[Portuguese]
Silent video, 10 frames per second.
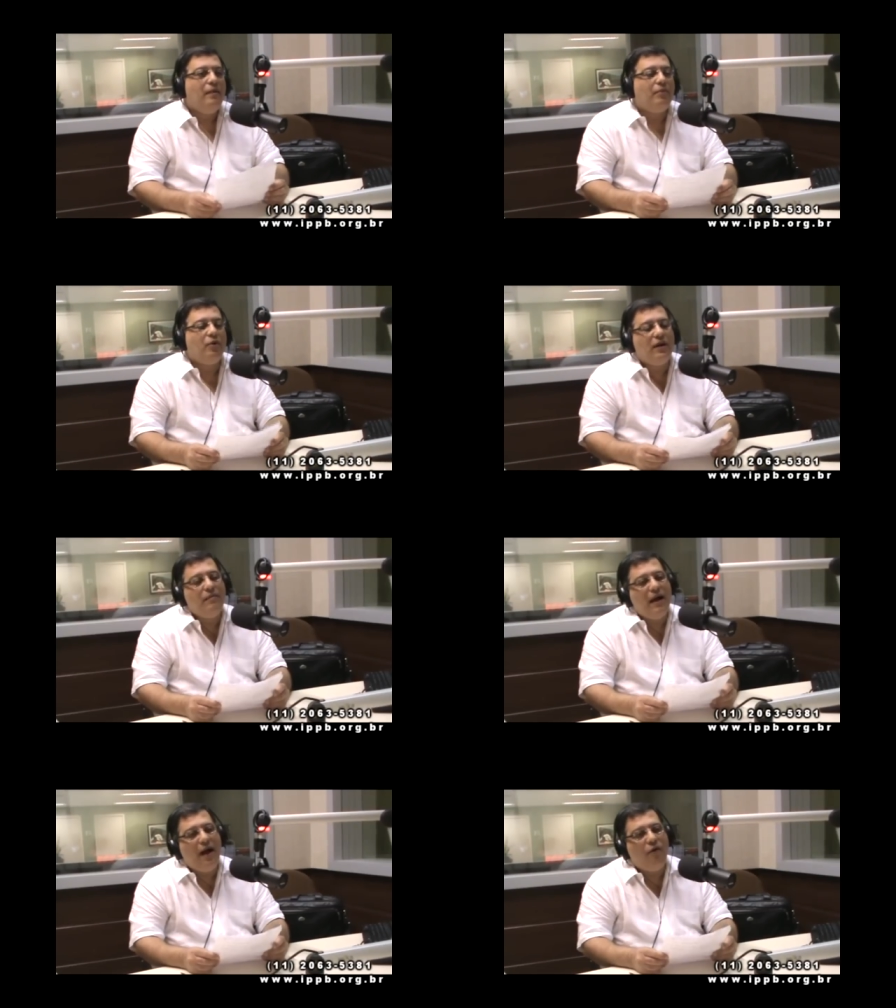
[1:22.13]

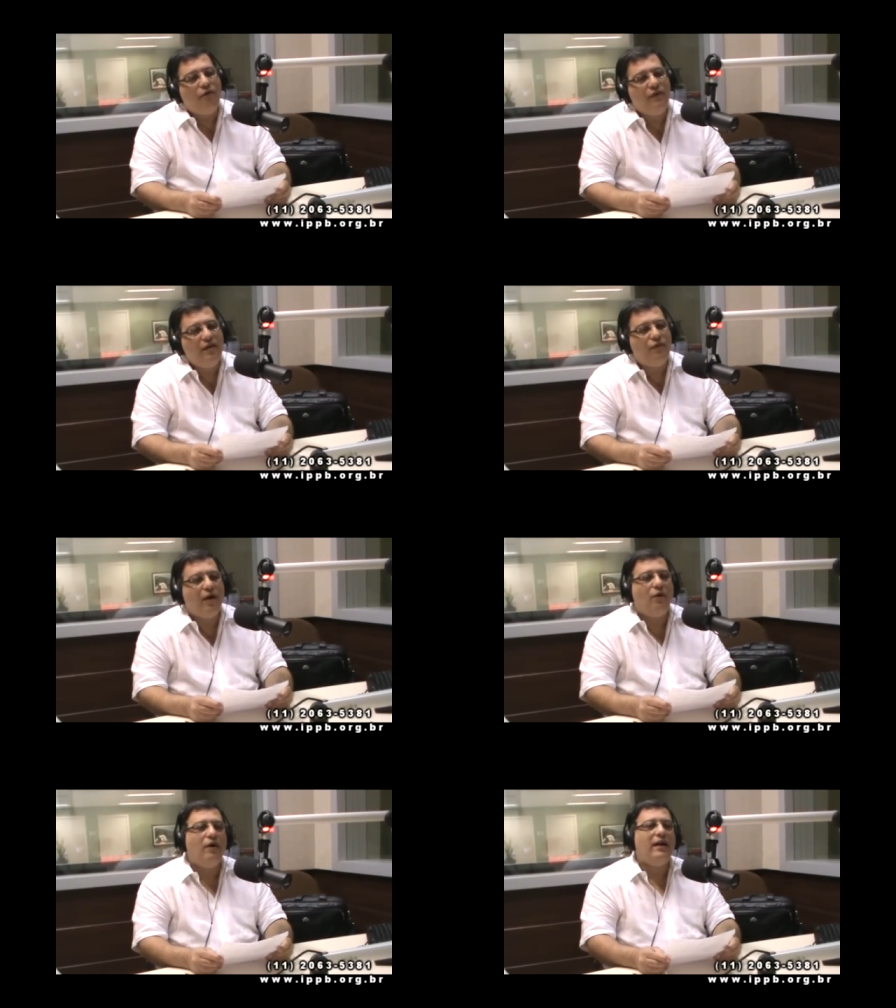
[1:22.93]
Programa ao vivo
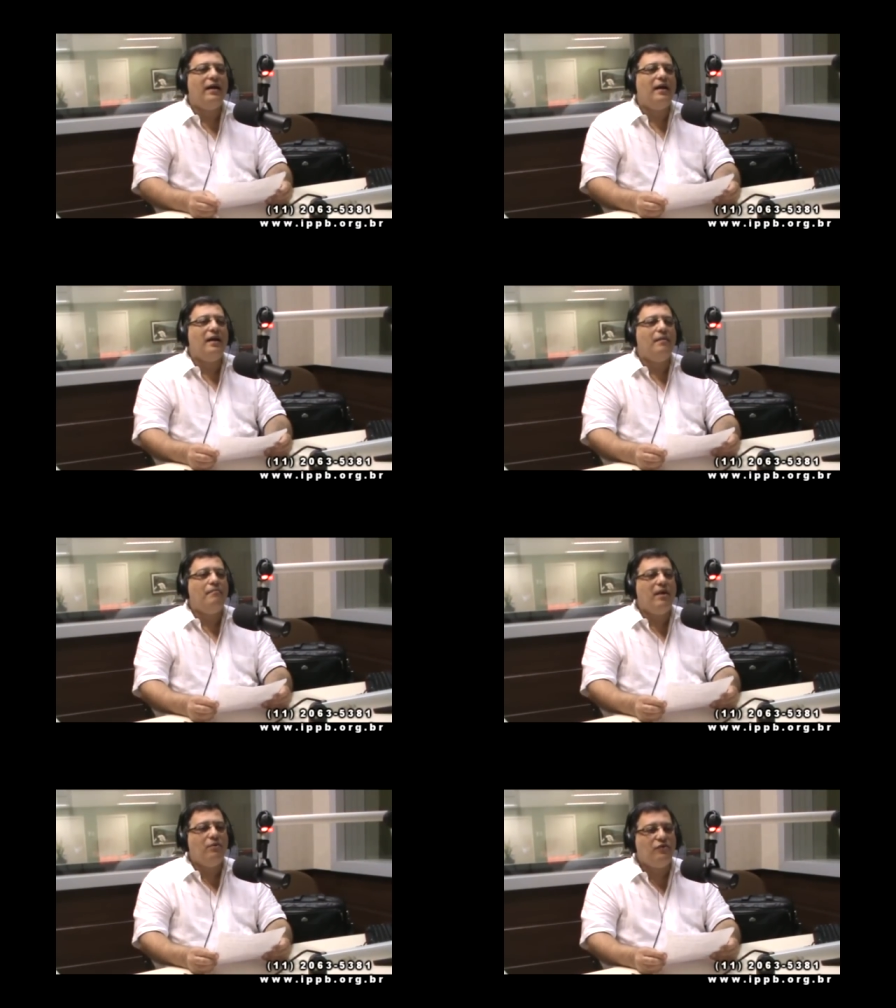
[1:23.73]
agora,
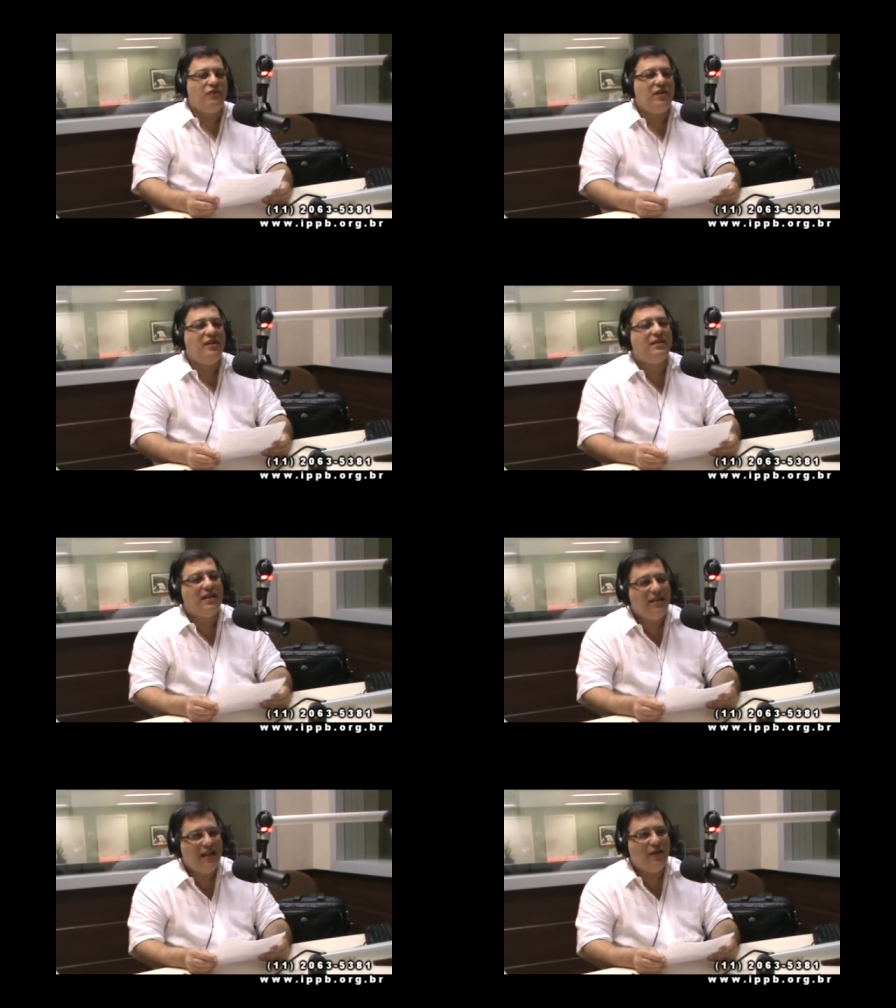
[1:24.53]
meio-dia e
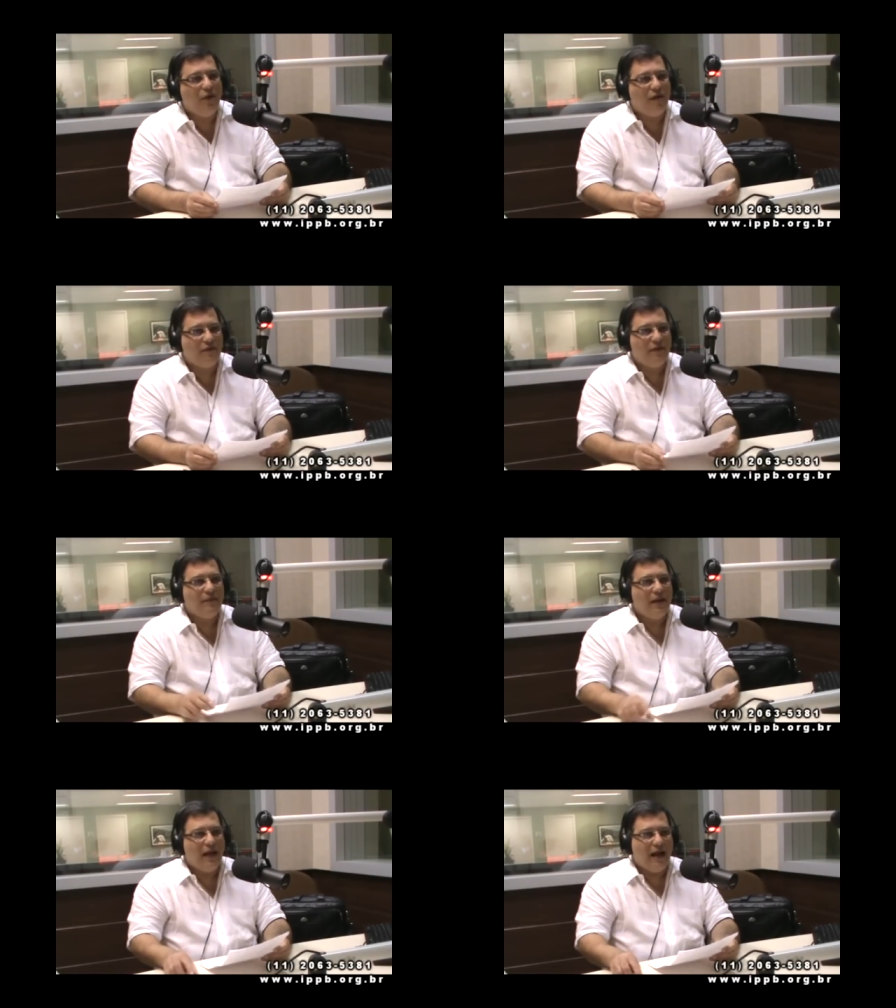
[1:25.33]
39,
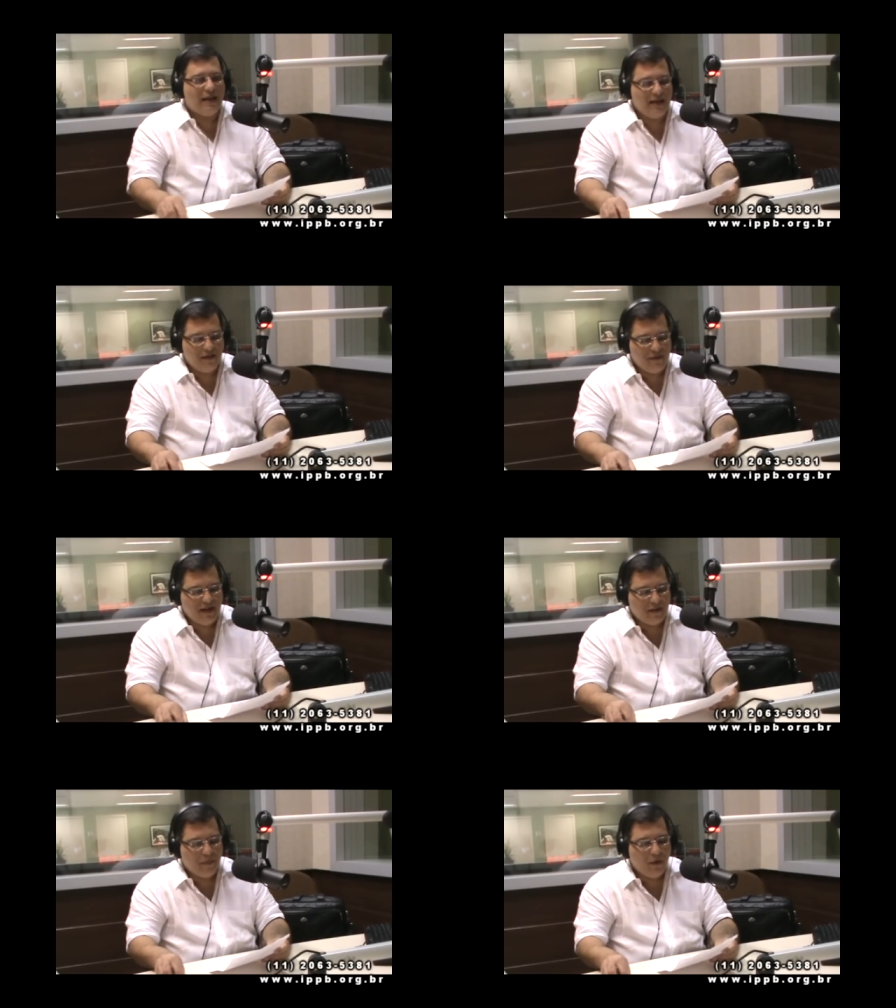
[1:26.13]
aqui na
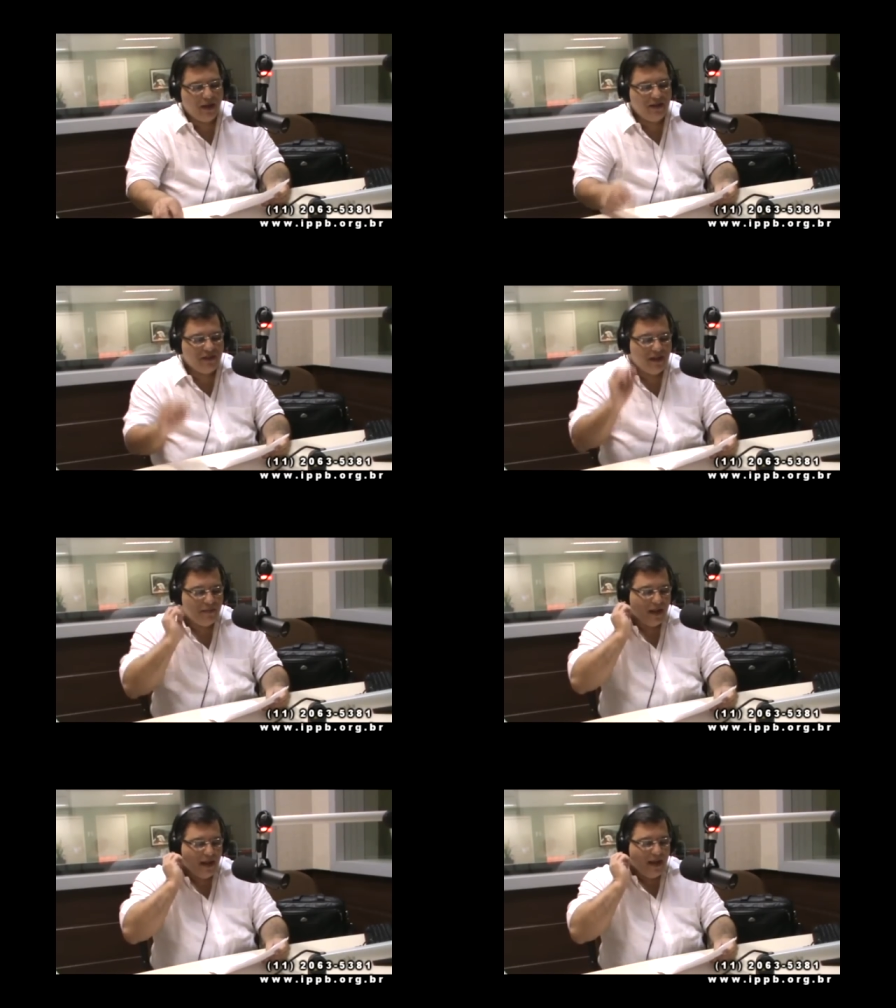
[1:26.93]
Avenida Paulista.